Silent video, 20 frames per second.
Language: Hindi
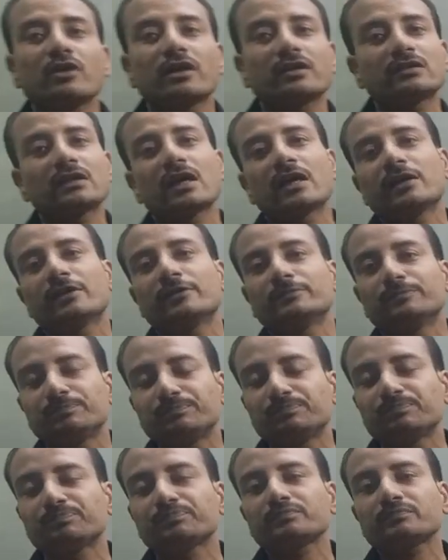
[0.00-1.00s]
करता है
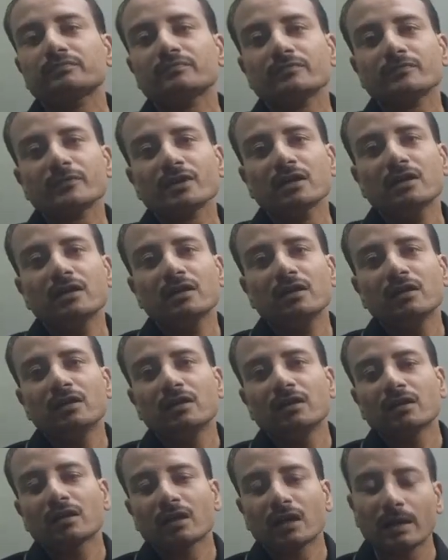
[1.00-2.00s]

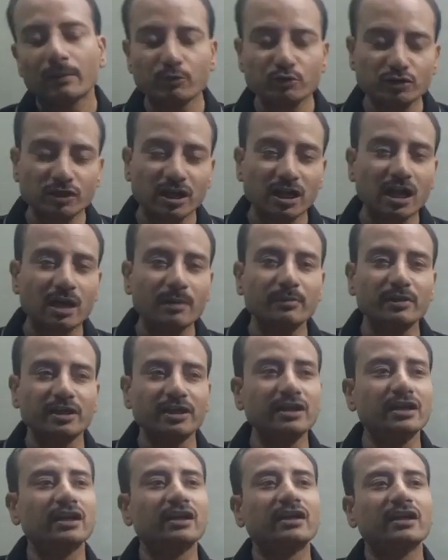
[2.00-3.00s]
कब उसका नाम ई
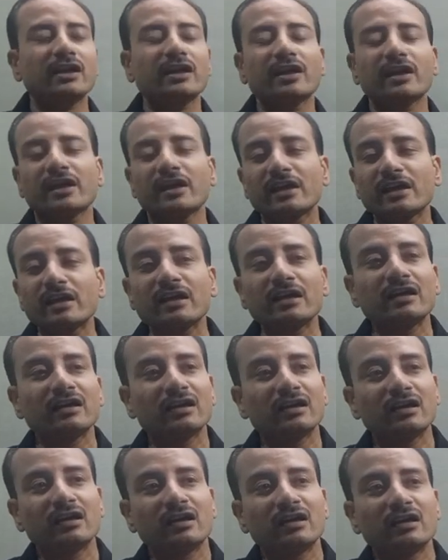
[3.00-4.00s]
e रखेंगे
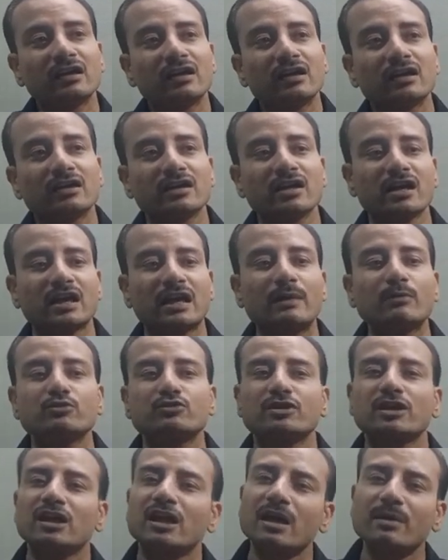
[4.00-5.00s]
या कब
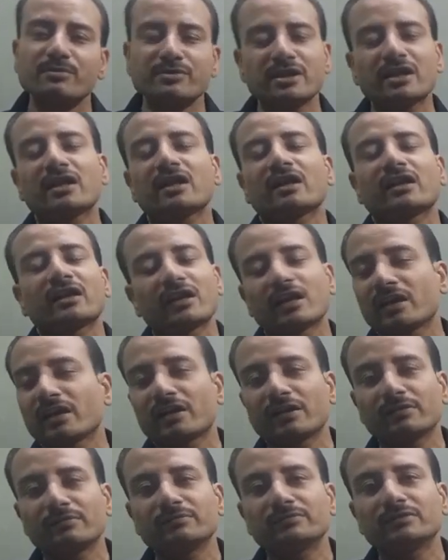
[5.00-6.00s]
उसका नाम जेड रखेंगे
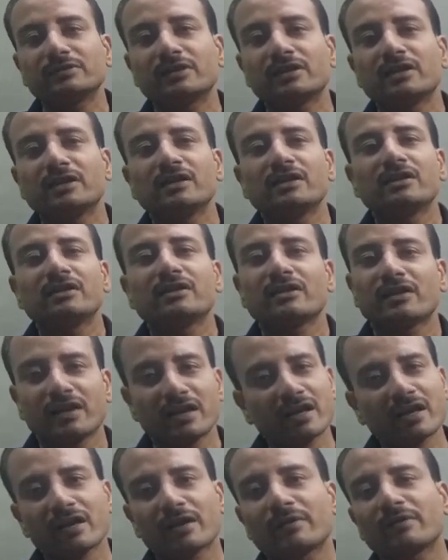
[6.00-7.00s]

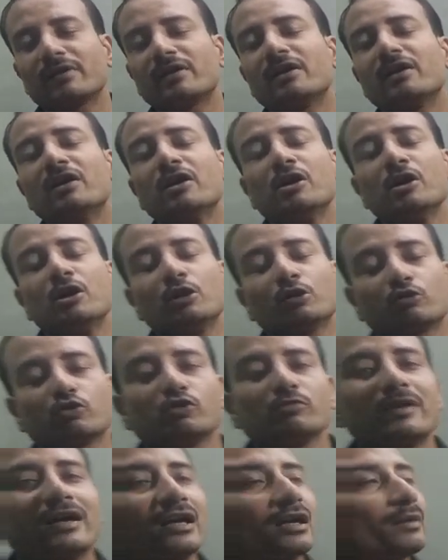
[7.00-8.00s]
ठीक है कुल मिला के